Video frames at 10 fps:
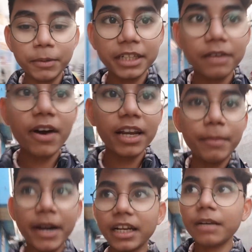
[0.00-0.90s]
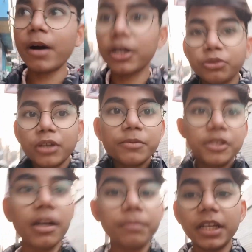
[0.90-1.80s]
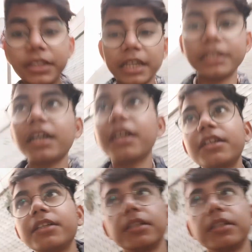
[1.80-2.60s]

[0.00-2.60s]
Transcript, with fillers: लेनी हम वाले मेडिकल पर आ चुके हैं अब सिरप लेते हैं जाकर